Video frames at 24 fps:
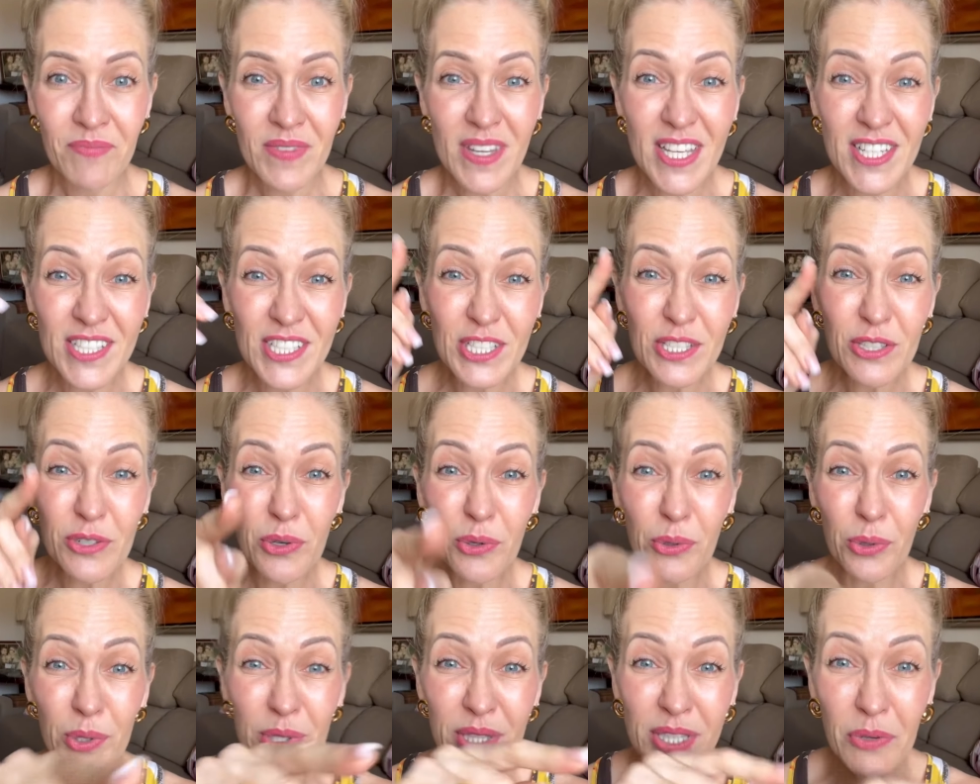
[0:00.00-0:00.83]

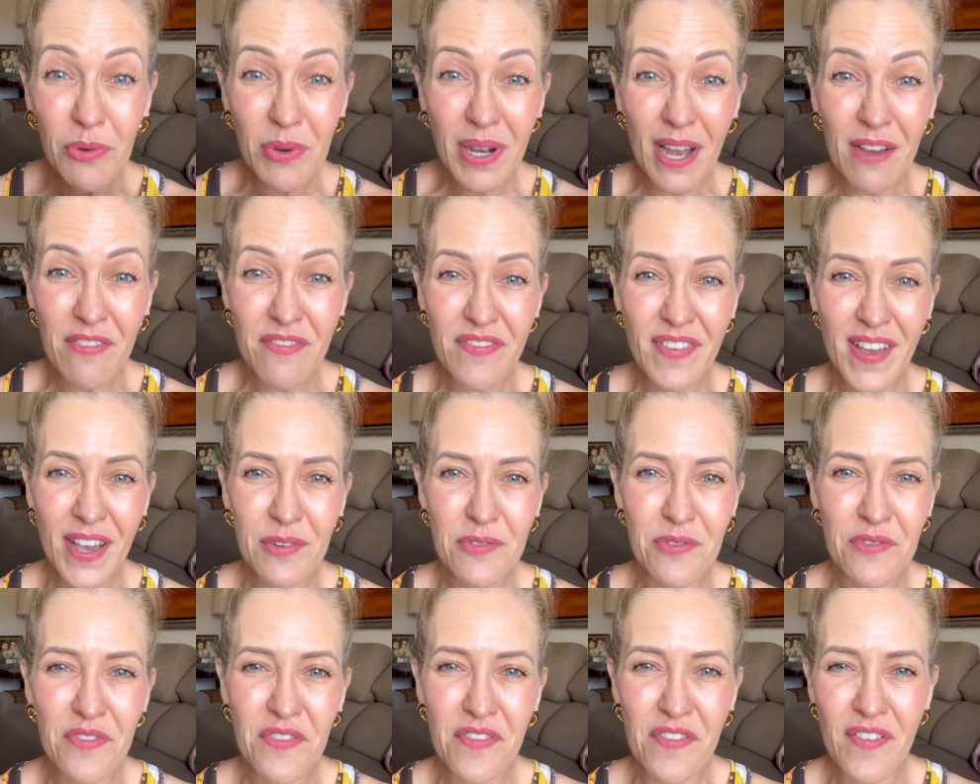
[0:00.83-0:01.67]
escuta o café
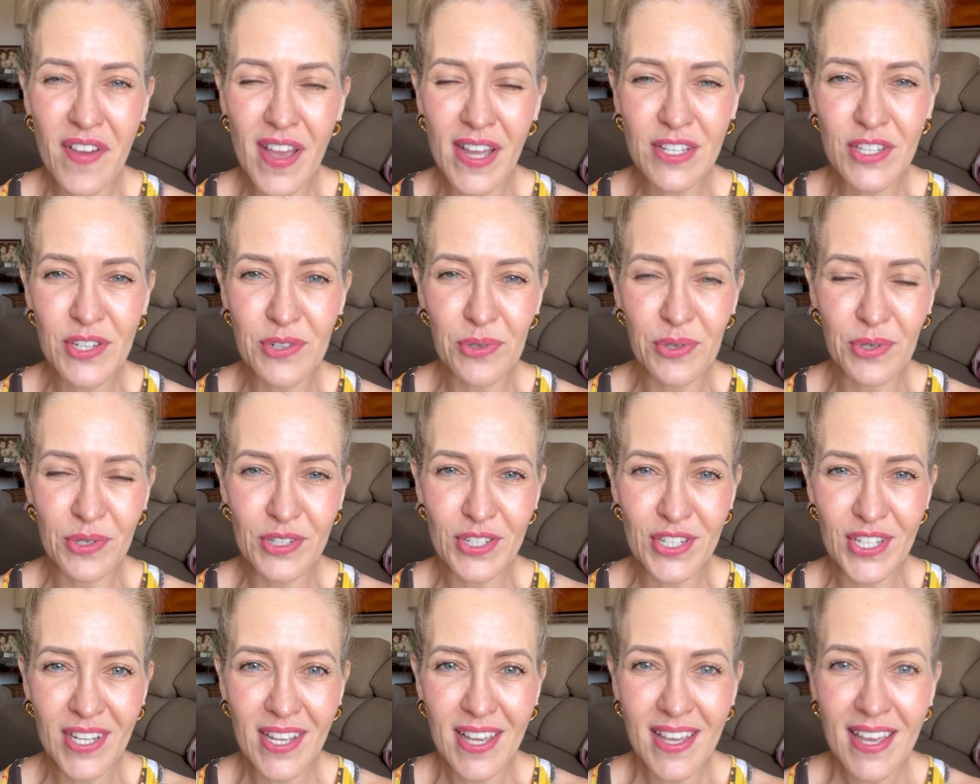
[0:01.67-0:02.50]
com fé de
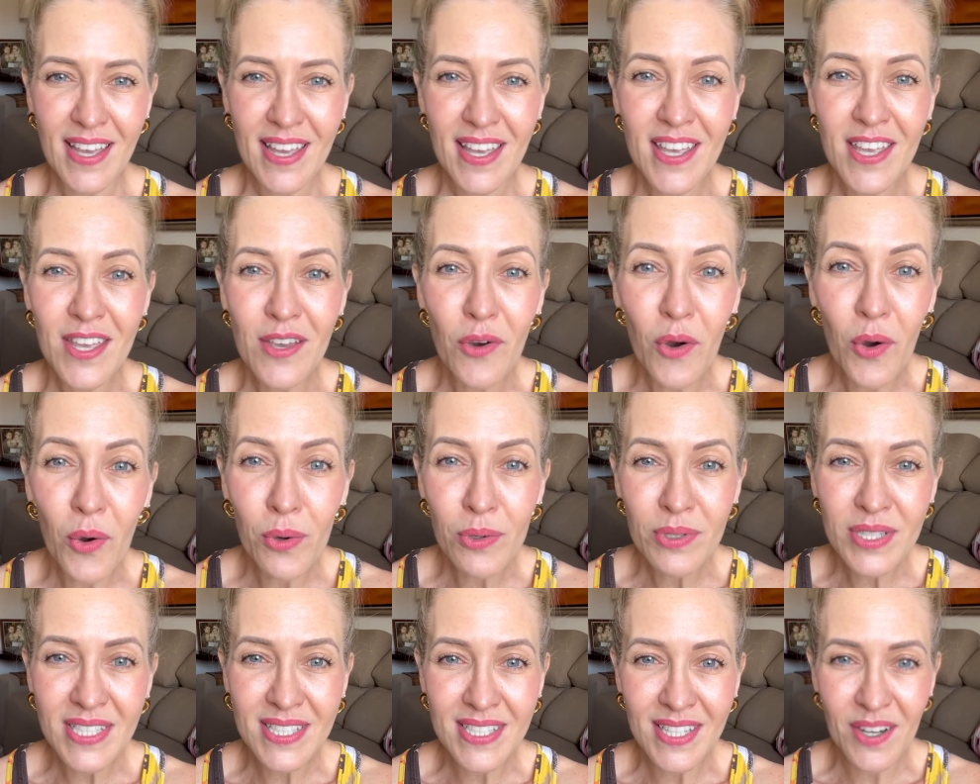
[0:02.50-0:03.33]
hoje e
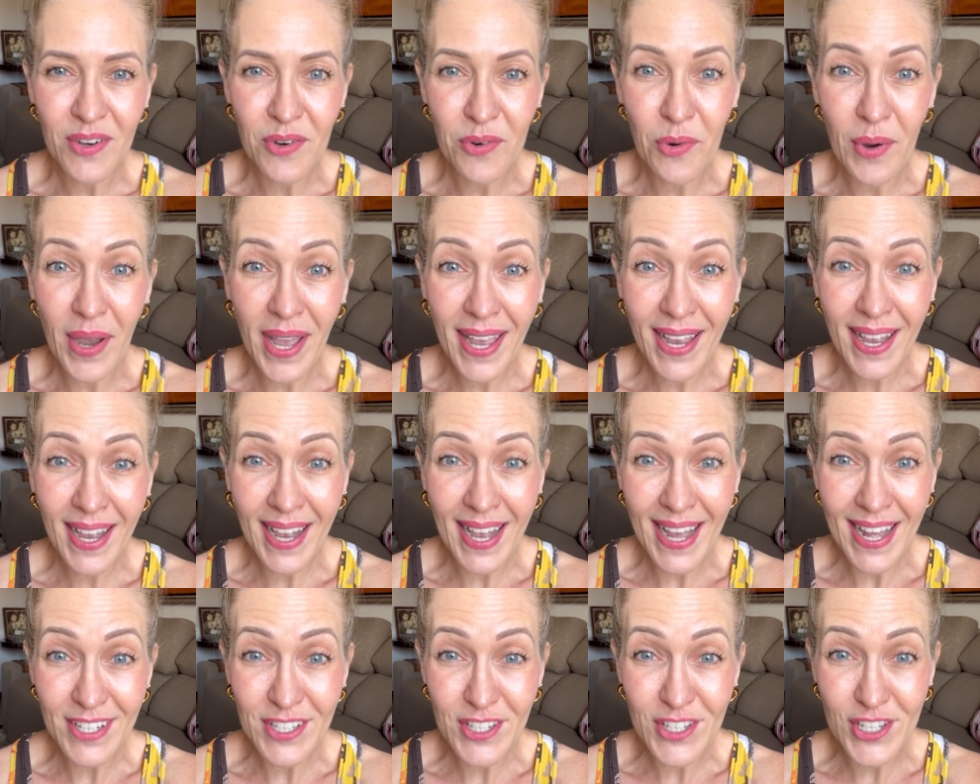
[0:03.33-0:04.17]
ouça o
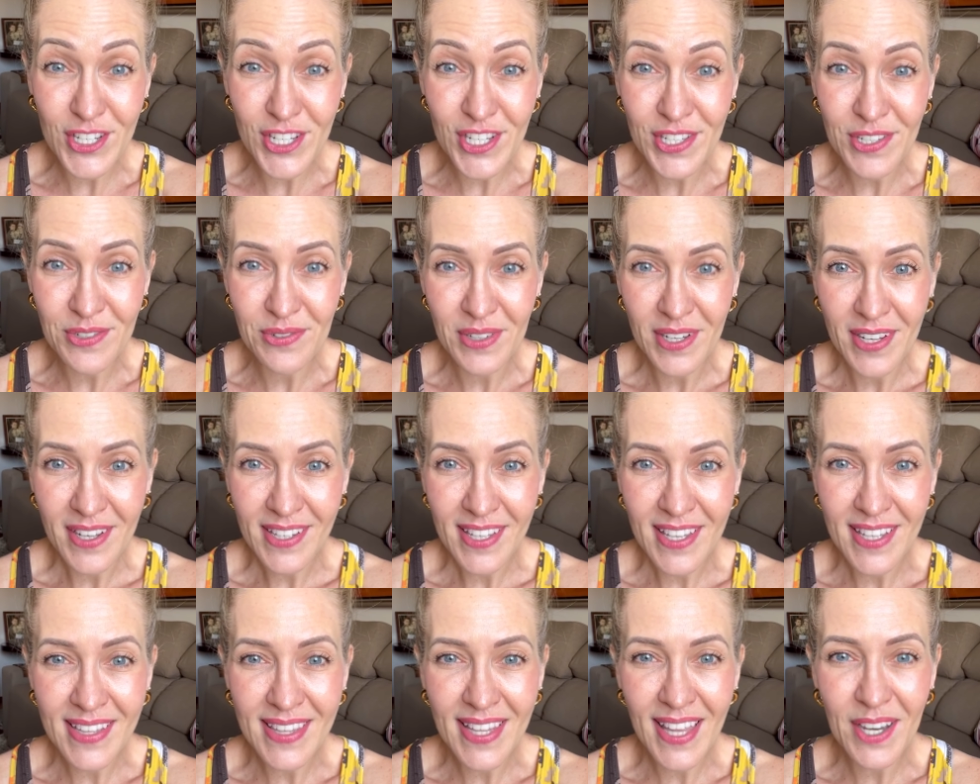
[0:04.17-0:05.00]
recadinho
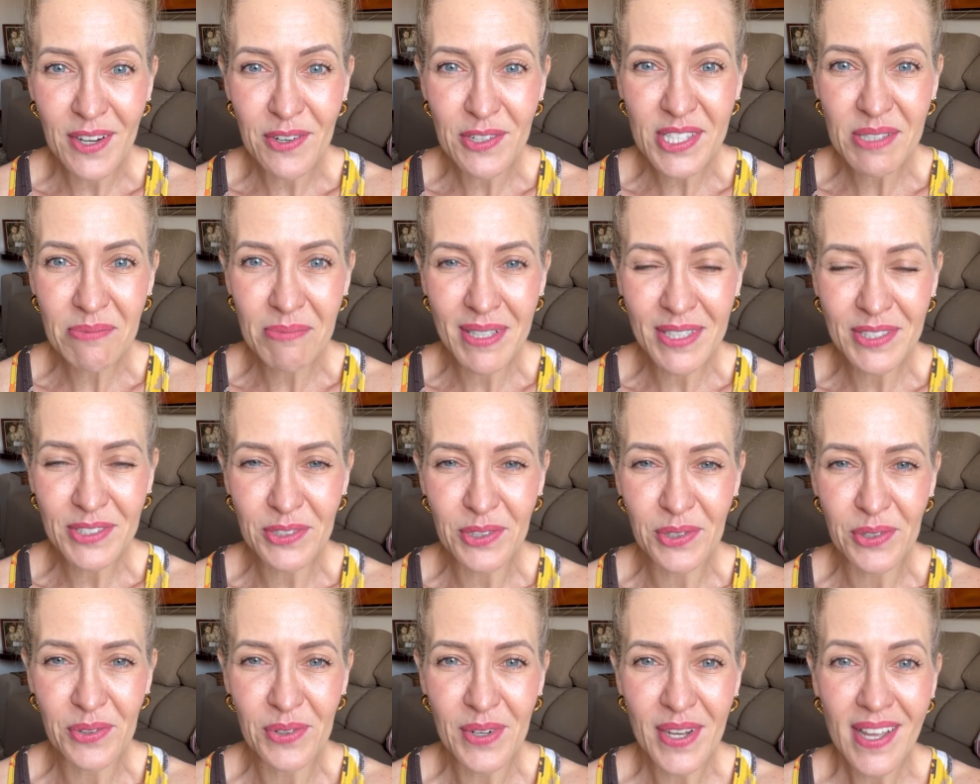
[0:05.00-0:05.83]
que Deus
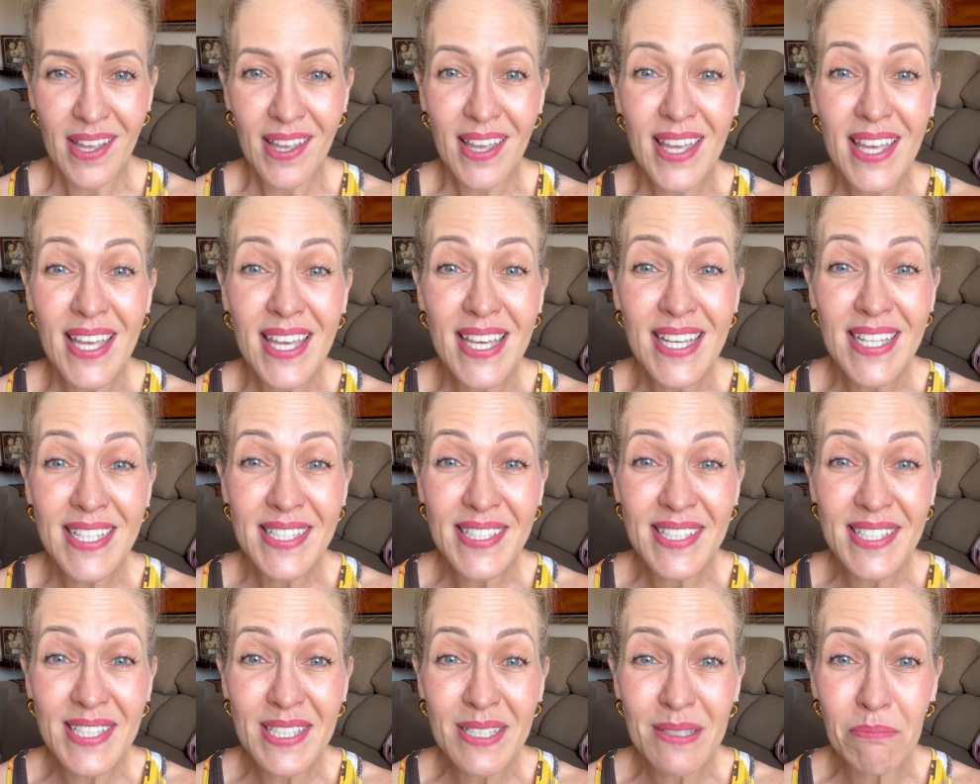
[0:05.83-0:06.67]
mandou
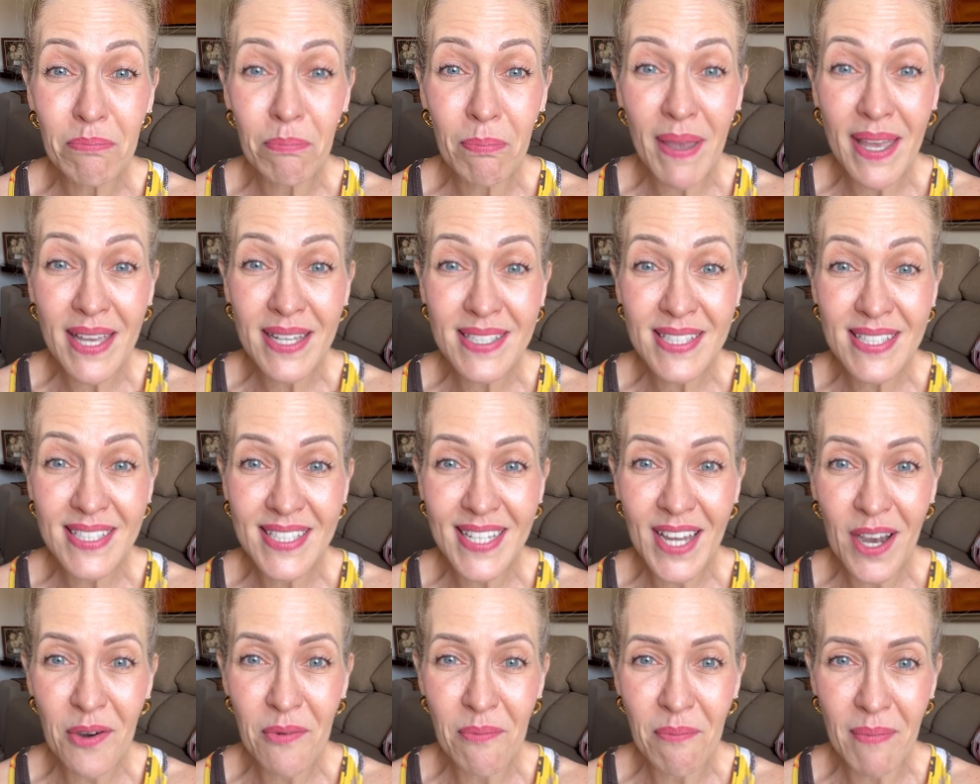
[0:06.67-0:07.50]

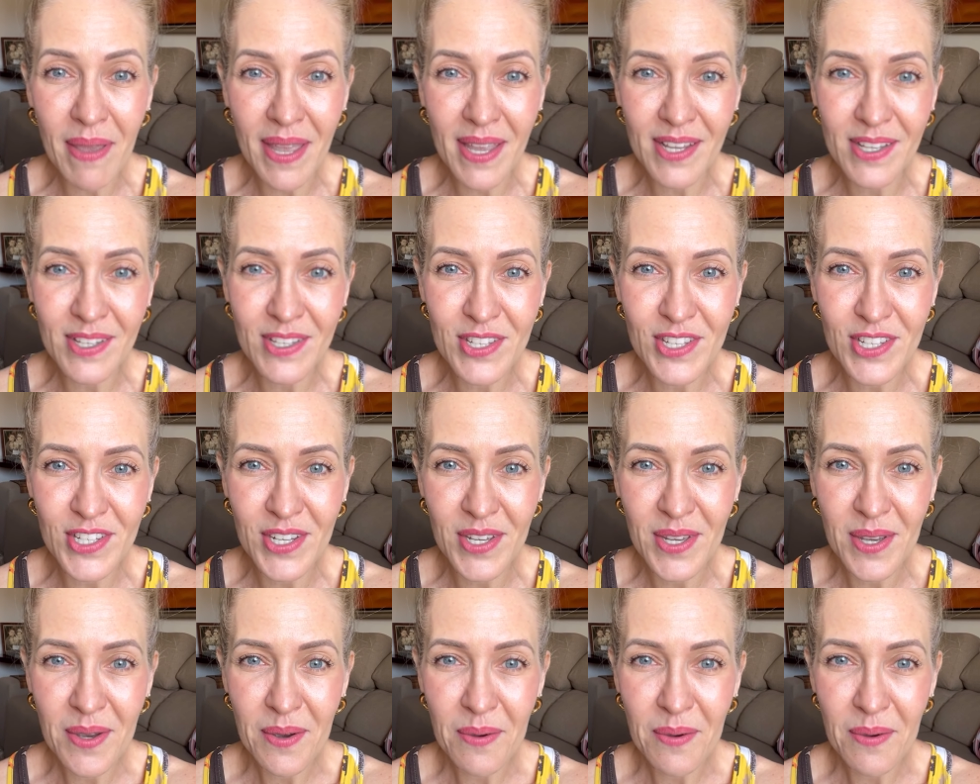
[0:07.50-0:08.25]
especialmente